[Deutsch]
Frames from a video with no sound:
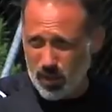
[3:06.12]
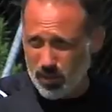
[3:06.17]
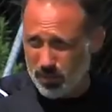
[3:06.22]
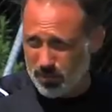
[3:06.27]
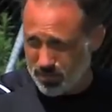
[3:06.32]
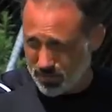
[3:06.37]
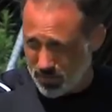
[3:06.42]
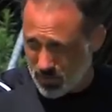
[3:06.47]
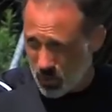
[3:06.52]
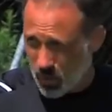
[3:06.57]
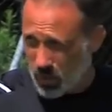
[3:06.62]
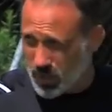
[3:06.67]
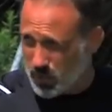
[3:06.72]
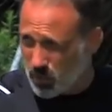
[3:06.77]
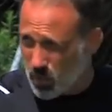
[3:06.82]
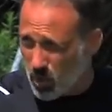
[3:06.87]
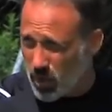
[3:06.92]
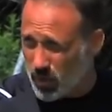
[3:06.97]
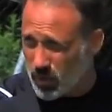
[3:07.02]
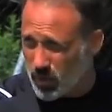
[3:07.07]
Äh, wir
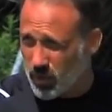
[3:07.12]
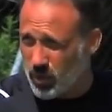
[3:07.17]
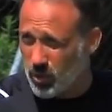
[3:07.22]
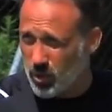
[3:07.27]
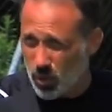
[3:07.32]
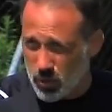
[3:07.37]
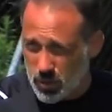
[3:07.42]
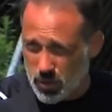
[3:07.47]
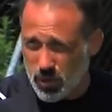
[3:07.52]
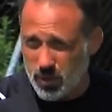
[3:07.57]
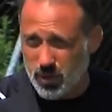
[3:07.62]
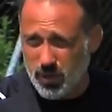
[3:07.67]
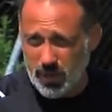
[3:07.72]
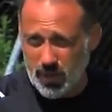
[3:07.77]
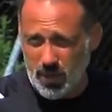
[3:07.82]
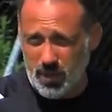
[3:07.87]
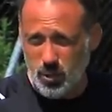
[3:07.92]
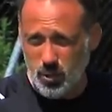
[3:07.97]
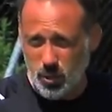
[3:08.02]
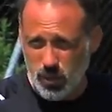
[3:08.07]
sind aktuell im
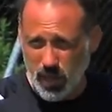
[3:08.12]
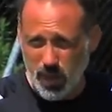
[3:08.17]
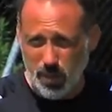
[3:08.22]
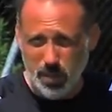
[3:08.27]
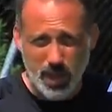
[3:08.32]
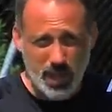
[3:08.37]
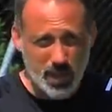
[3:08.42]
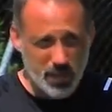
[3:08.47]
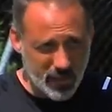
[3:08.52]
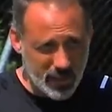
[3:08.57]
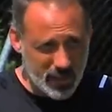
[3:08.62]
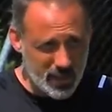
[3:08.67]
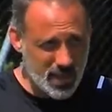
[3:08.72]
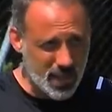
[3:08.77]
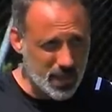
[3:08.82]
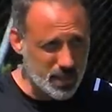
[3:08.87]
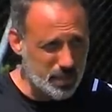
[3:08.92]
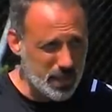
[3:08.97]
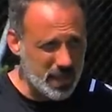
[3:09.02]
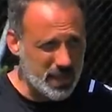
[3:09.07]
Trainingslager sehr aktiv und
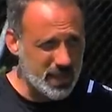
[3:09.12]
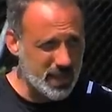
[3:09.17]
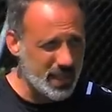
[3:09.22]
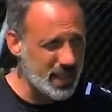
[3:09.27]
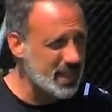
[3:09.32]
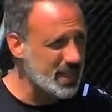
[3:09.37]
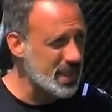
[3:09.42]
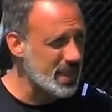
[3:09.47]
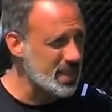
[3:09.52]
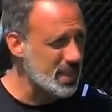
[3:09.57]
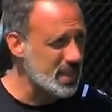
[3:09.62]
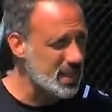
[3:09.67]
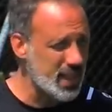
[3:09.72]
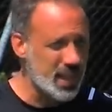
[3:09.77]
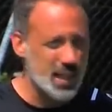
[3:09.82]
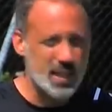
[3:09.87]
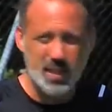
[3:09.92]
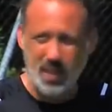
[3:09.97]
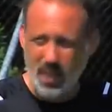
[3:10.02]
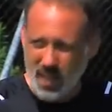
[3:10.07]
da liegt unser
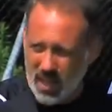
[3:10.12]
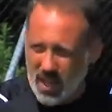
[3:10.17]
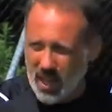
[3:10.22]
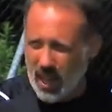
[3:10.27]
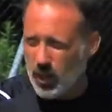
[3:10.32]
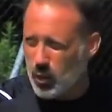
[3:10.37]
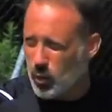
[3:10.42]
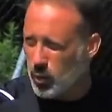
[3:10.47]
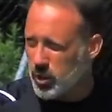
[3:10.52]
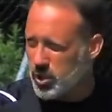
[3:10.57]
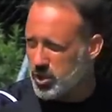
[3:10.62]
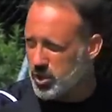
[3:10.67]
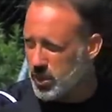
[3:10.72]
Fokus. Aber ich bin mir